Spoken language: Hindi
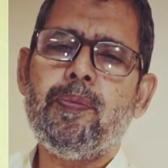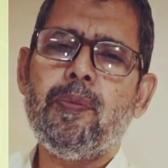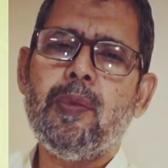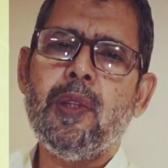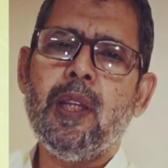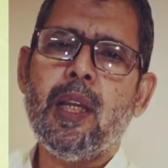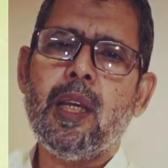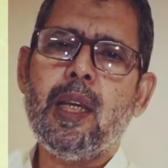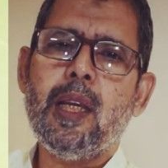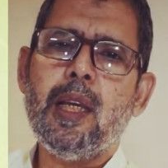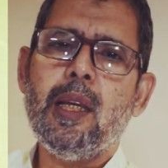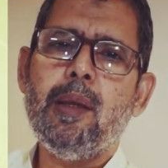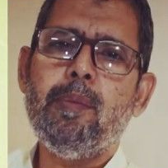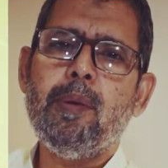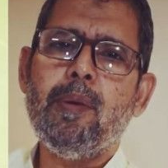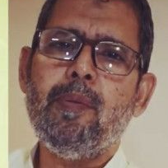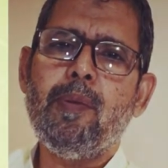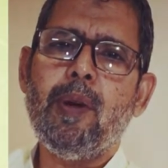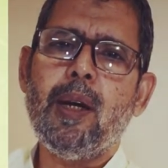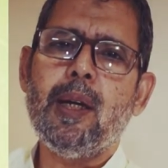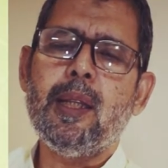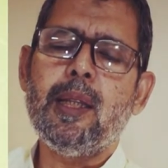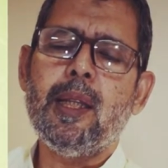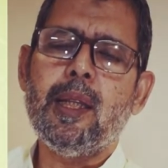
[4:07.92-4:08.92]
नकीब
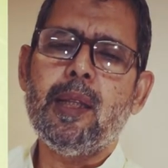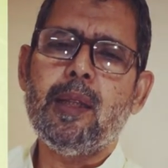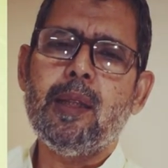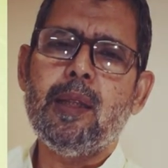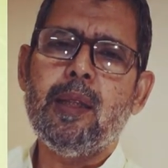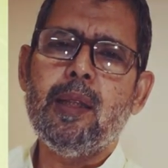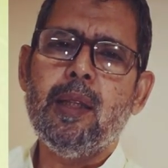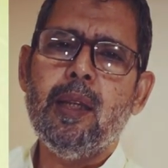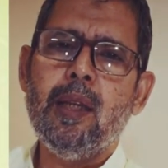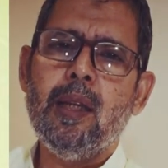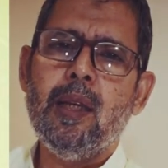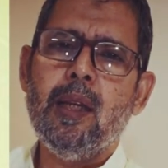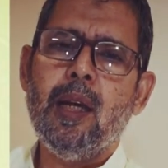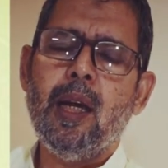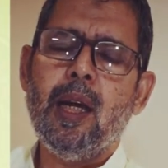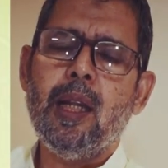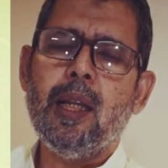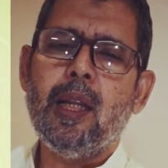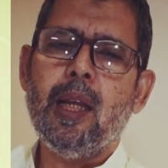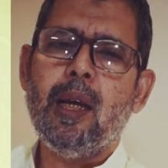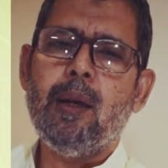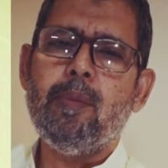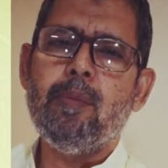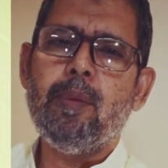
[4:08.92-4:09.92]
बहादत
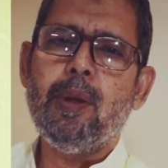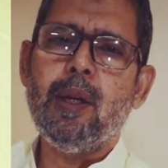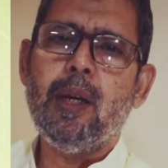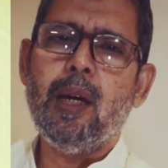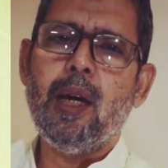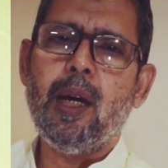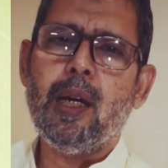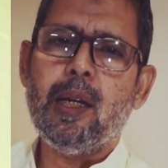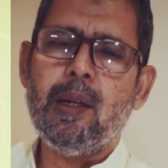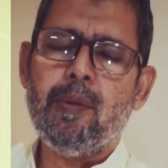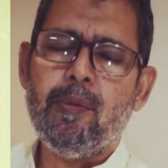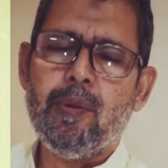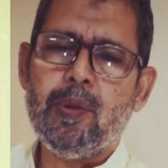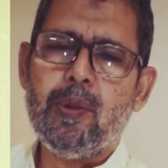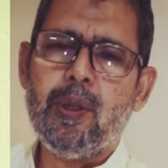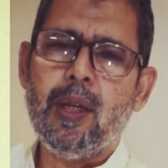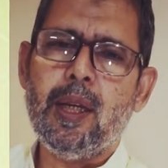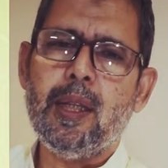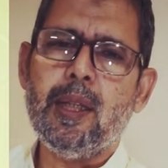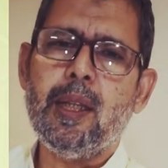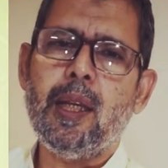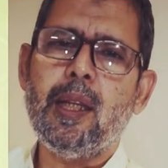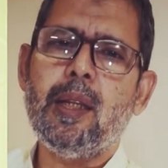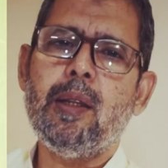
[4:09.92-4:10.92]
अलामा आरब
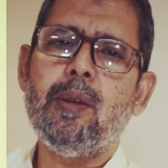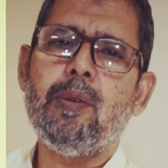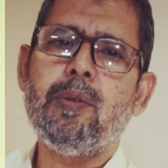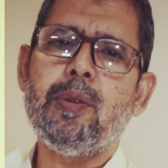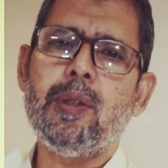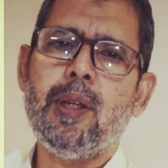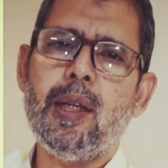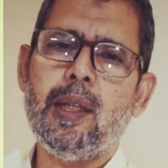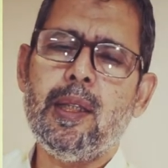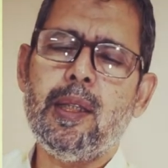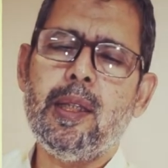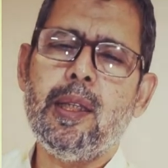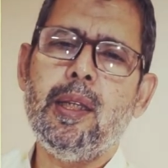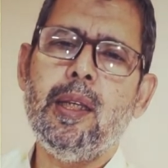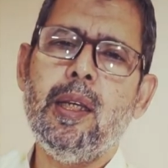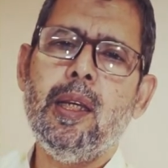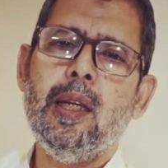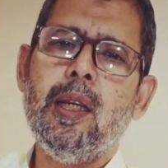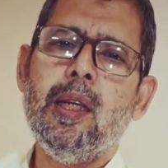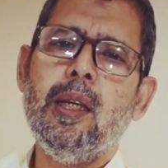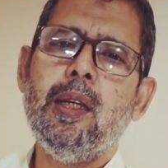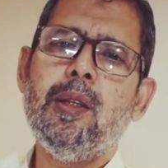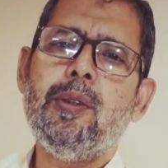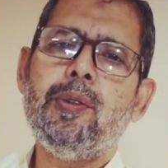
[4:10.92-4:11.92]
हुसैन अल हुसैनी
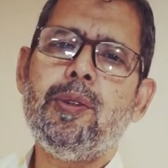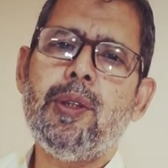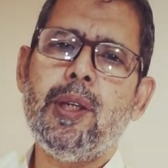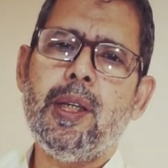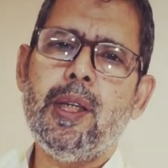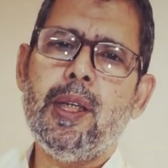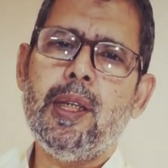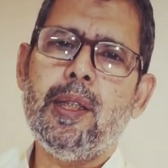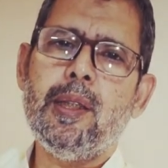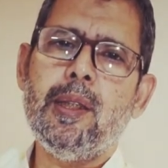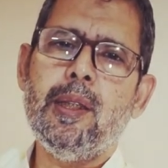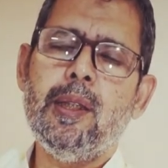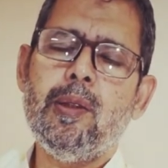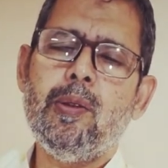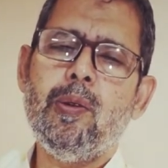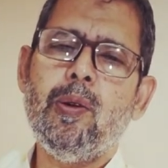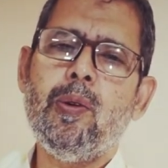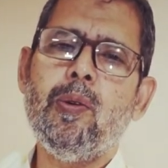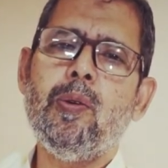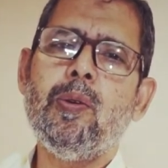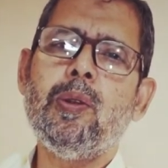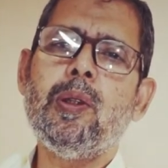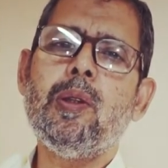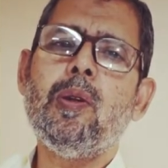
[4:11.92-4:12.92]
शहीद
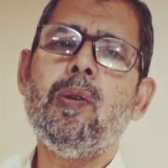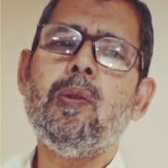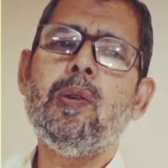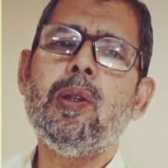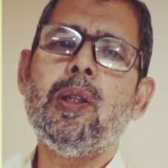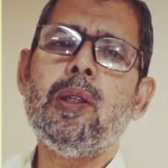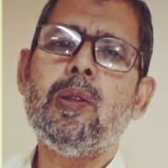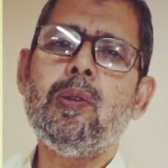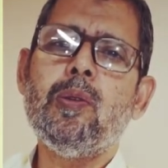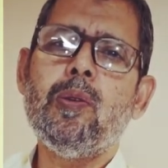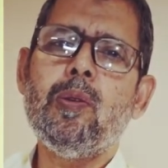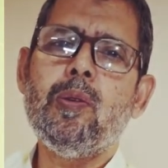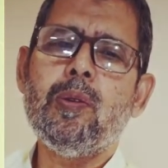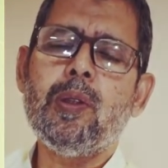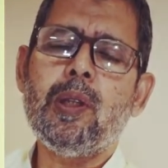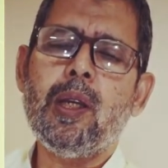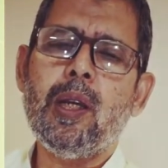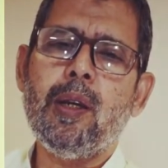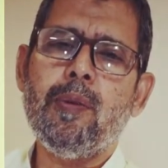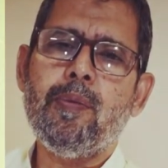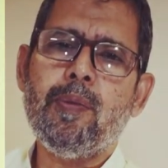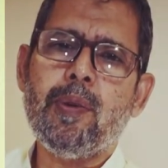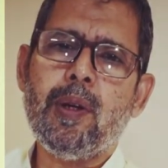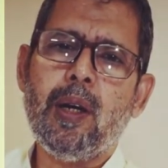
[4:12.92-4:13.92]
तो उन्होंने जो
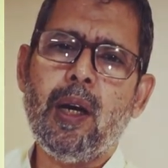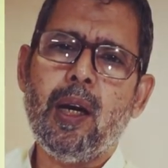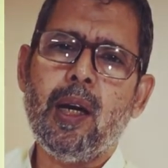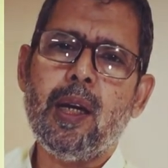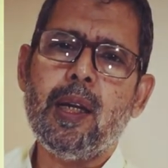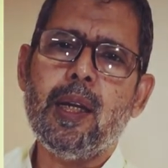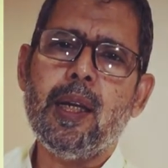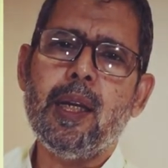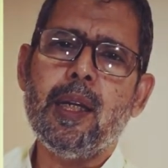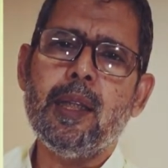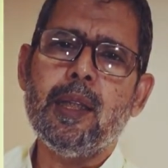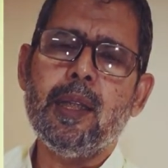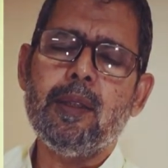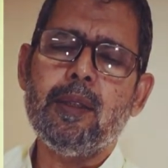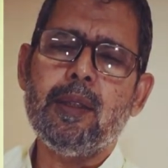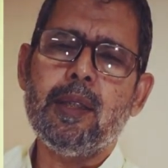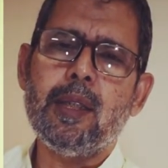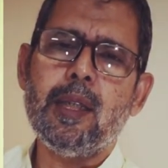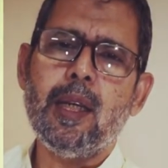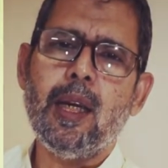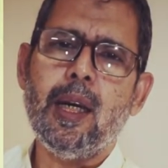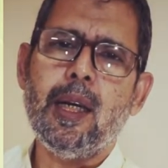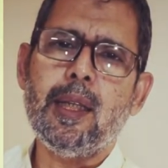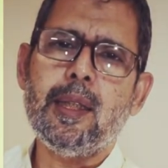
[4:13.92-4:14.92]
उनके अफकार हैं
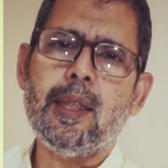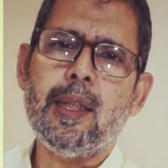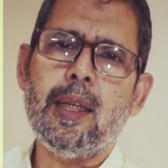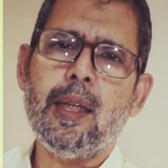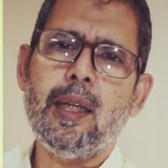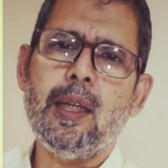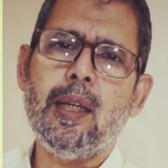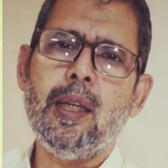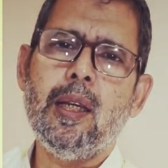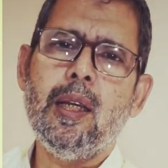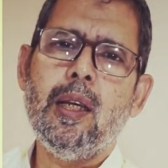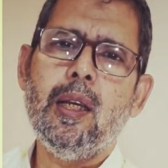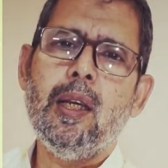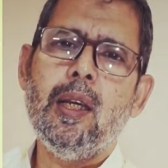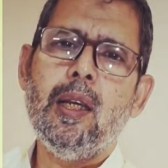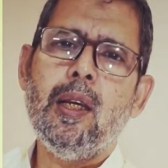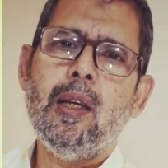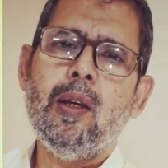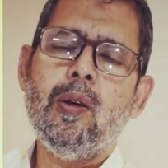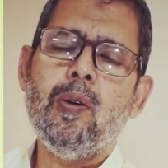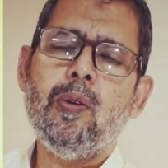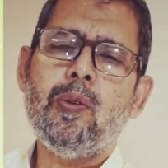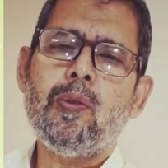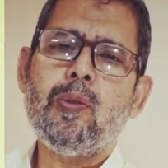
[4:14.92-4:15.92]
नज़रियात हैं
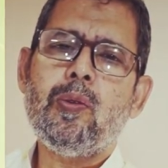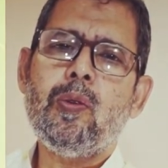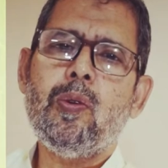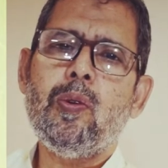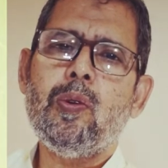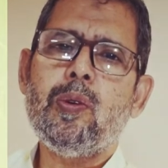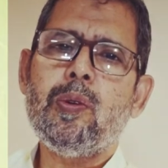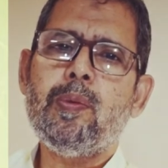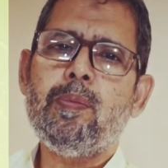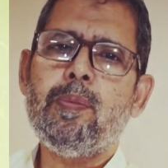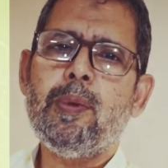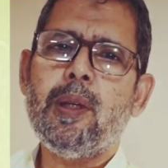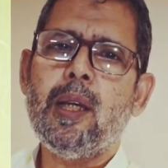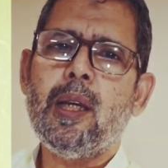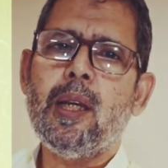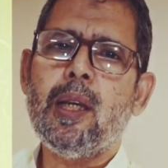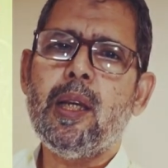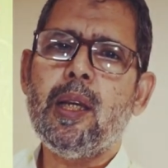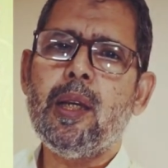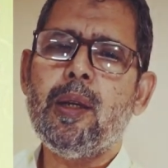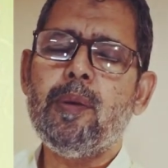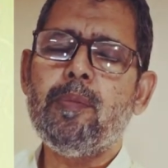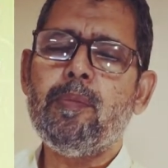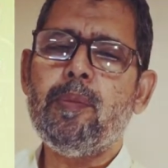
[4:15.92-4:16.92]
उसको
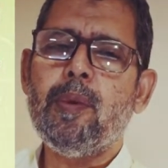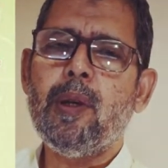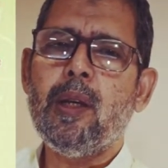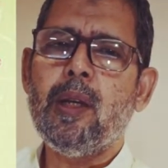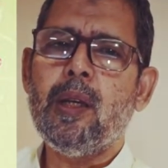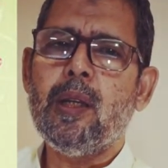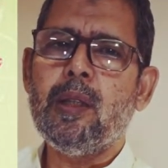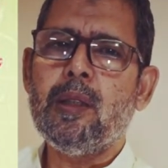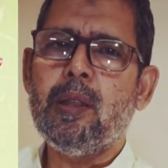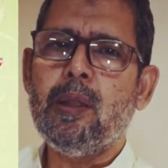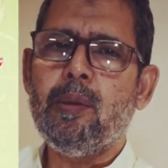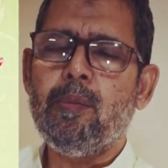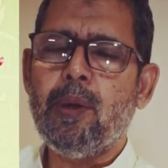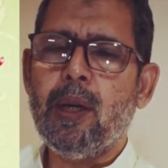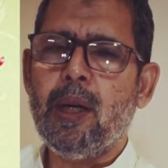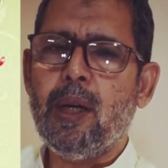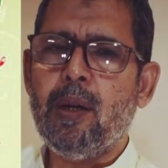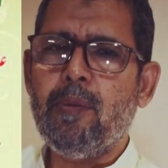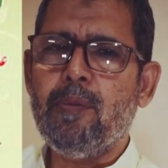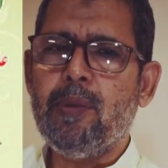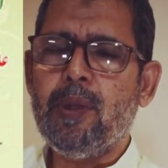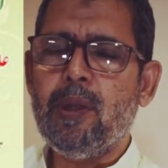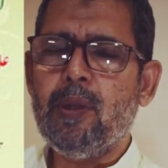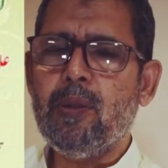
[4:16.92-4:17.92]
उसमें जमा
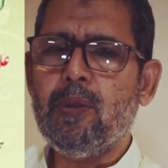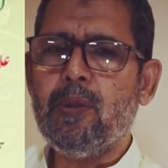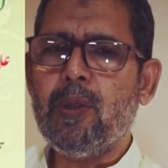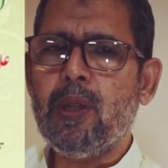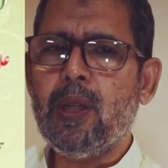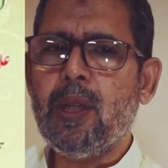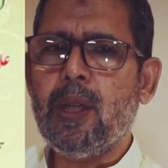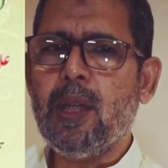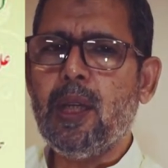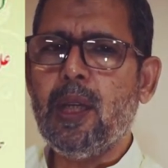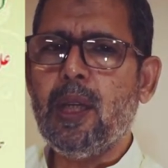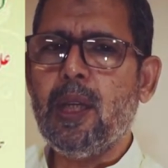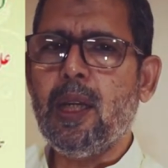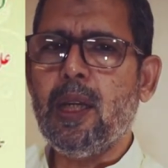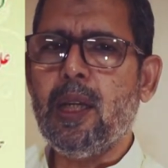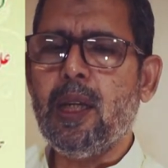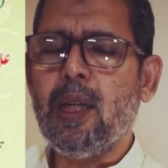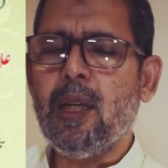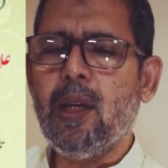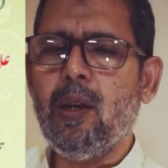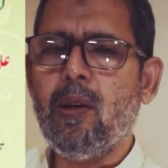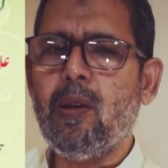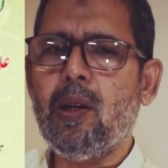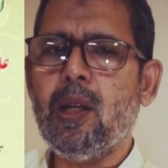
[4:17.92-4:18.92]
आबरी उसकी की गई
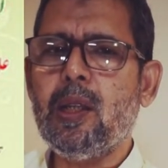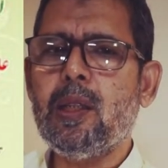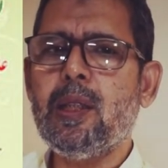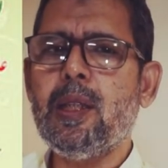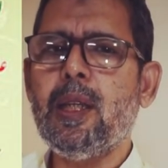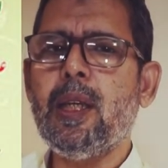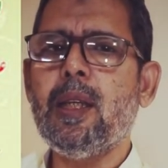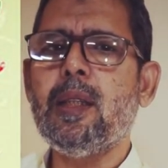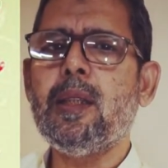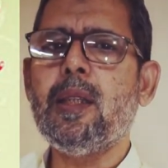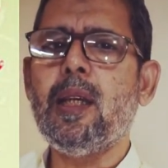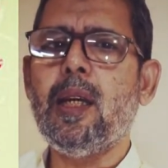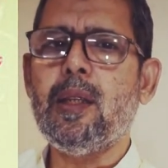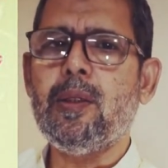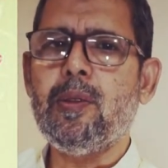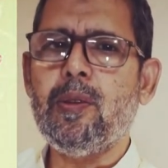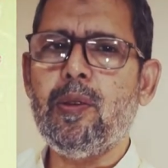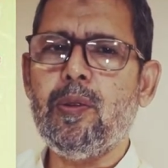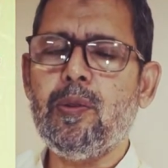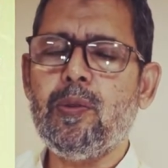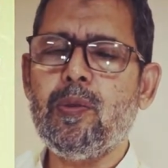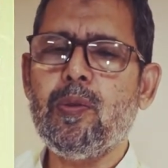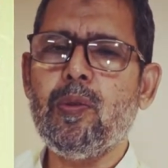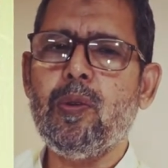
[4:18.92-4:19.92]
है और अच्छे अंदाज
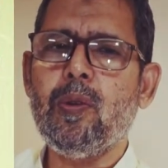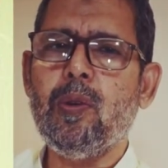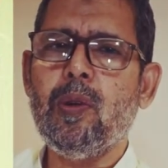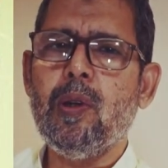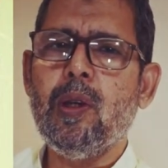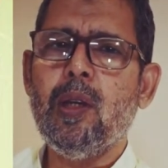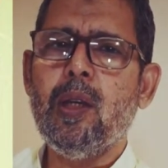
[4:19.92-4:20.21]
से उसको